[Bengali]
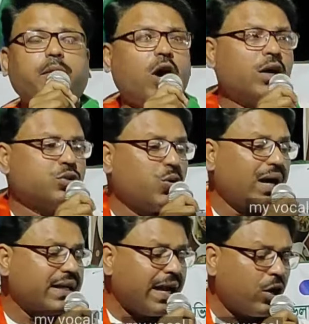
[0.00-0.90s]
এবং দু
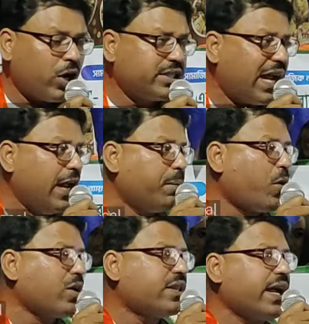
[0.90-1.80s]
সালের
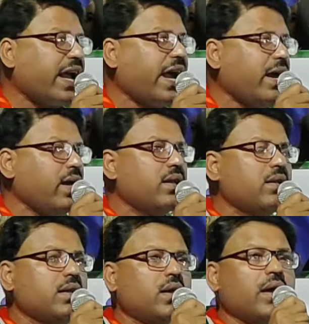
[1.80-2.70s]
পর থেকে
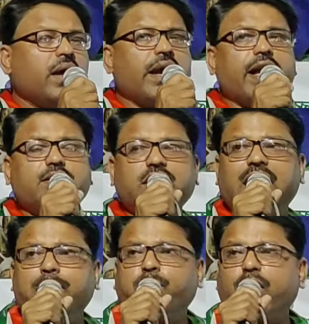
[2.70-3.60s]
এই
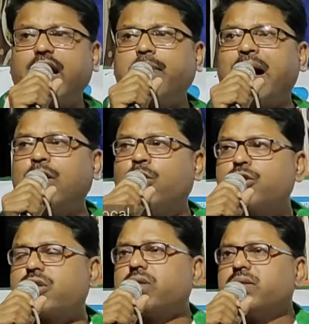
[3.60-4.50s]
শ্রীরামপুরের
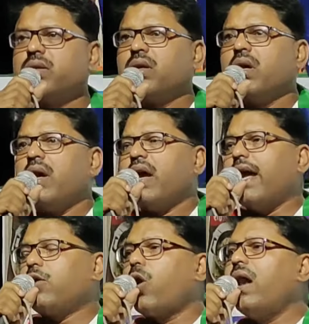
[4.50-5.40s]
মানুষ
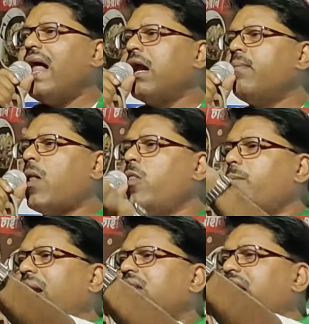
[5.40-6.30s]
এই কল্যাণ
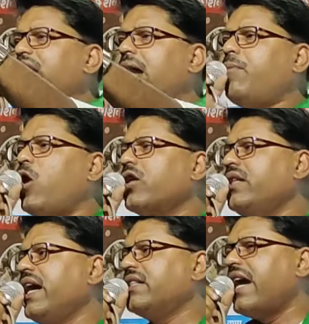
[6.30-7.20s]
বন্দ্যোপাধ্যায়কে ভোট
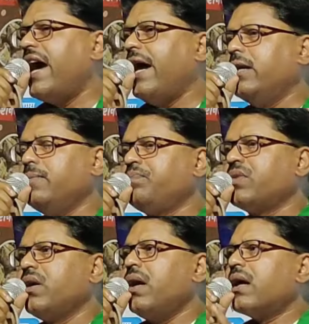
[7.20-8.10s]
দিয়েছেন
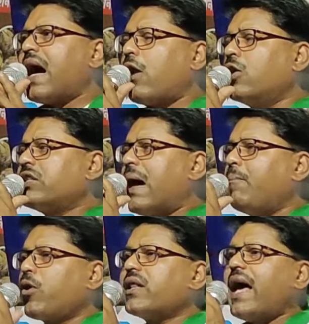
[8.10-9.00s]
কারণ
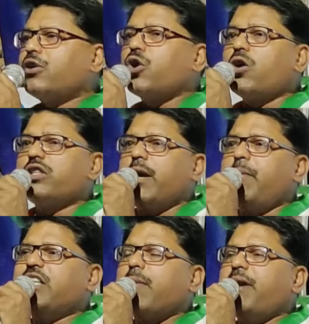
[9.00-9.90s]
সাম্প্রদায়িক শক্তি
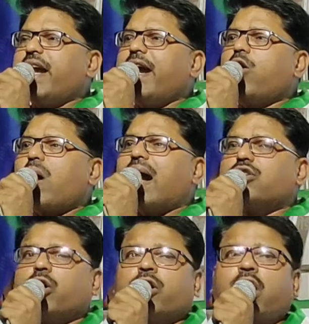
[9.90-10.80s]
বিজেপিকে রোখার
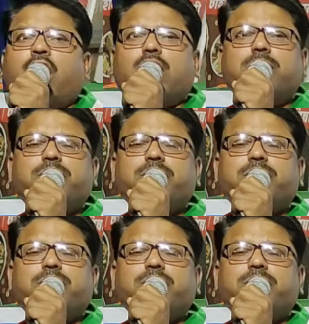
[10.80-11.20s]
জন্য